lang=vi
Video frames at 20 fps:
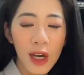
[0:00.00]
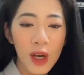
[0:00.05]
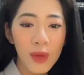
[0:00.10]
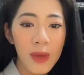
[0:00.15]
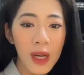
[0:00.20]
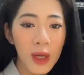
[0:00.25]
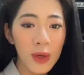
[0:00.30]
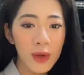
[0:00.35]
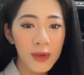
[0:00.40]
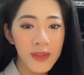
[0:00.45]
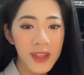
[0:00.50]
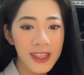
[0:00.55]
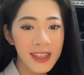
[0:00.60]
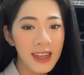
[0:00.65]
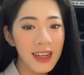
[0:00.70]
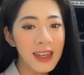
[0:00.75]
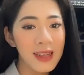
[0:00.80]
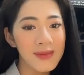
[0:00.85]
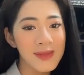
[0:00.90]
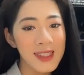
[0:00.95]
Không biết là quý vị
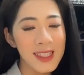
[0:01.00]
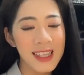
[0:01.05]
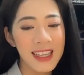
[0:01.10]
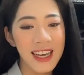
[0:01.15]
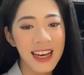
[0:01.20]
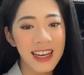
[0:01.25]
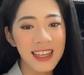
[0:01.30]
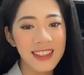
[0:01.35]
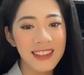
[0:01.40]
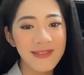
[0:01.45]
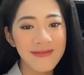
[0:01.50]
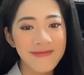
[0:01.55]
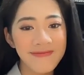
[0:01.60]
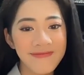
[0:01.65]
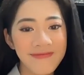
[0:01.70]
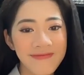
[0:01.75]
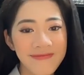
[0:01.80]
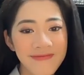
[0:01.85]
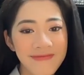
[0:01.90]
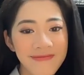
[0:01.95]
đang làm gì ạ?
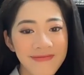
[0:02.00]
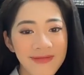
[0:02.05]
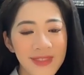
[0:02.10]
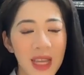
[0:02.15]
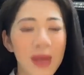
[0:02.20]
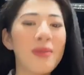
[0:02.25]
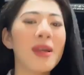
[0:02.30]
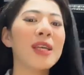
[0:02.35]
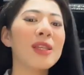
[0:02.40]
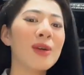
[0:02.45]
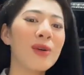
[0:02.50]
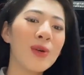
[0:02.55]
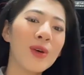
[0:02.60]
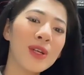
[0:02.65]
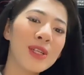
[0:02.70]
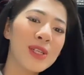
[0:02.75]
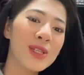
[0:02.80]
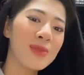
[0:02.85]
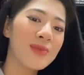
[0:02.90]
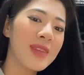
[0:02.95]
Ngày mai
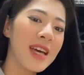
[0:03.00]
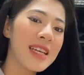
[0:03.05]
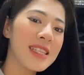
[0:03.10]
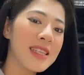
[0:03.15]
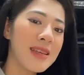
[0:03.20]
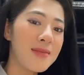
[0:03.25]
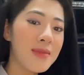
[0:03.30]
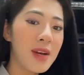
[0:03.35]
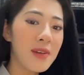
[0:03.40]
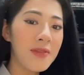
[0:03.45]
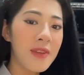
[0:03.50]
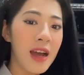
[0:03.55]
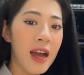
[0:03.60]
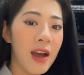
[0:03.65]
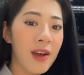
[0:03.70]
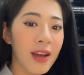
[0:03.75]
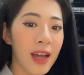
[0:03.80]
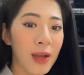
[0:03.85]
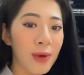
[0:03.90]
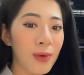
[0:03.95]
thôi thì chúng ta sẽ bước
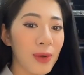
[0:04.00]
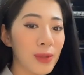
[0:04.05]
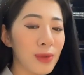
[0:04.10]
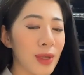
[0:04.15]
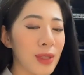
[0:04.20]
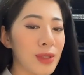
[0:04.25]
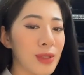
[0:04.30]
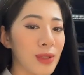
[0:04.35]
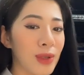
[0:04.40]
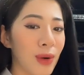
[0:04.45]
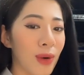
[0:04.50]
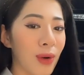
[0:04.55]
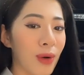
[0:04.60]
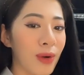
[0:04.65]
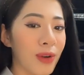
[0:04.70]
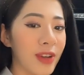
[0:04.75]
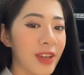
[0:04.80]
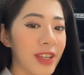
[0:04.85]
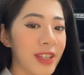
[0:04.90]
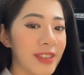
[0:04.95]
vào ngày cuối tuần
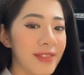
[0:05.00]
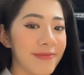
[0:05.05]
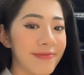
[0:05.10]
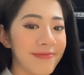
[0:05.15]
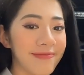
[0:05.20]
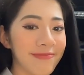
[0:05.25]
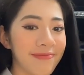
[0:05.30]
rồi